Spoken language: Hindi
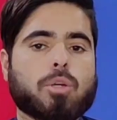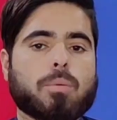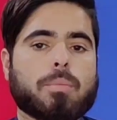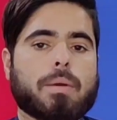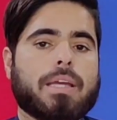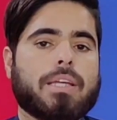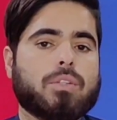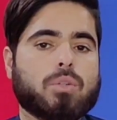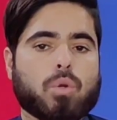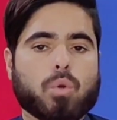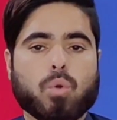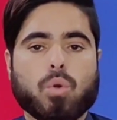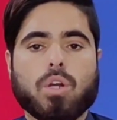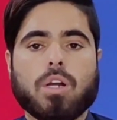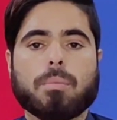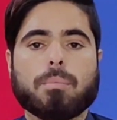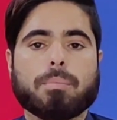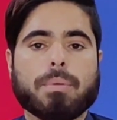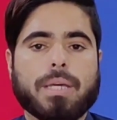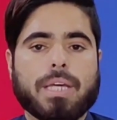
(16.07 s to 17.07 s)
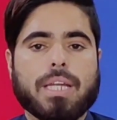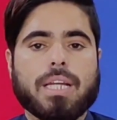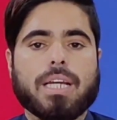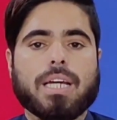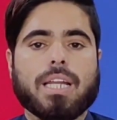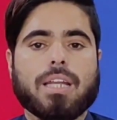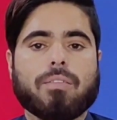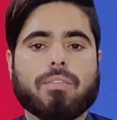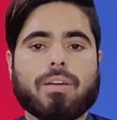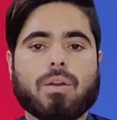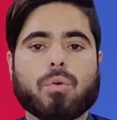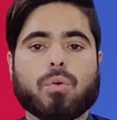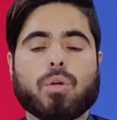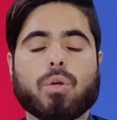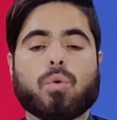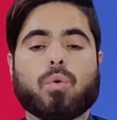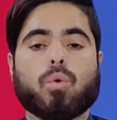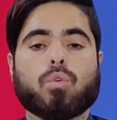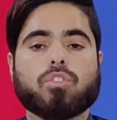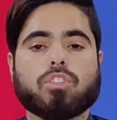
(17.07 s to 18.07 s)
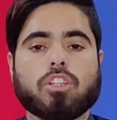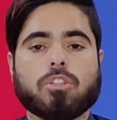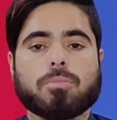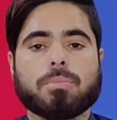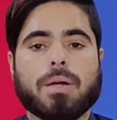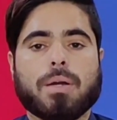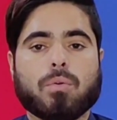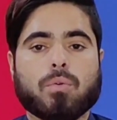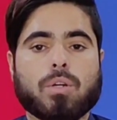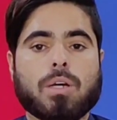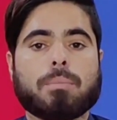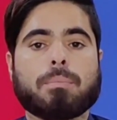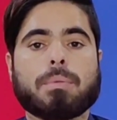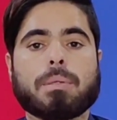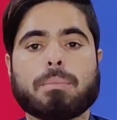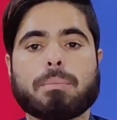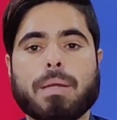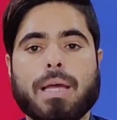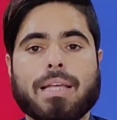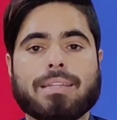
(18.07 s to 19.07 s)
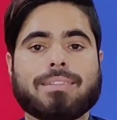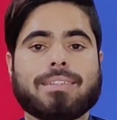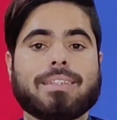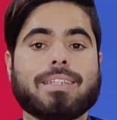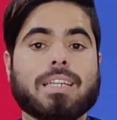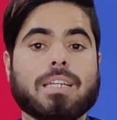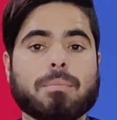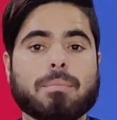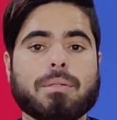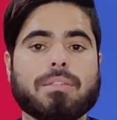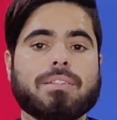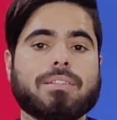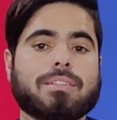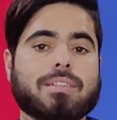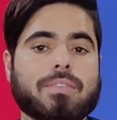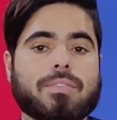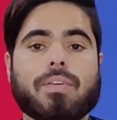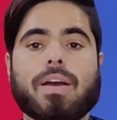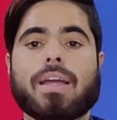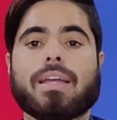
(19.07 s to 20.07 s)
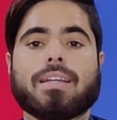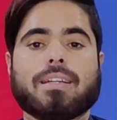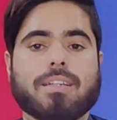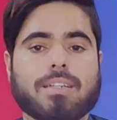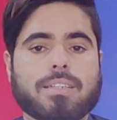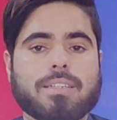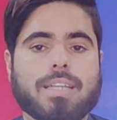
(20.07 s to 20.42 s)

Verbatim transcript: इस वीडियो में इन दोनों को कंपेयर करने वाला हूँ कि कौन सा स्मार्टफोन अपनी प्राइस कैटेगरी में जस्टिफाई